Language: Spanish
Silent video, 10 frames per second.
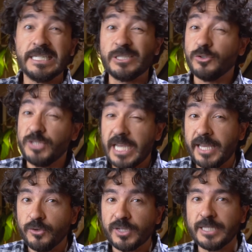
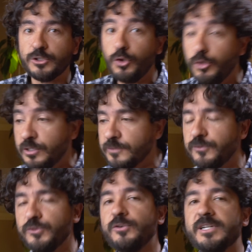soñado que todos los
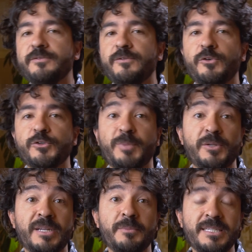fotógrafos
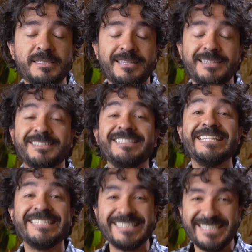panoramistas
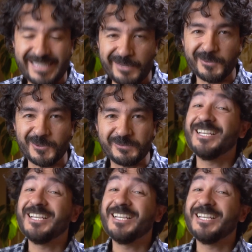necesitamos.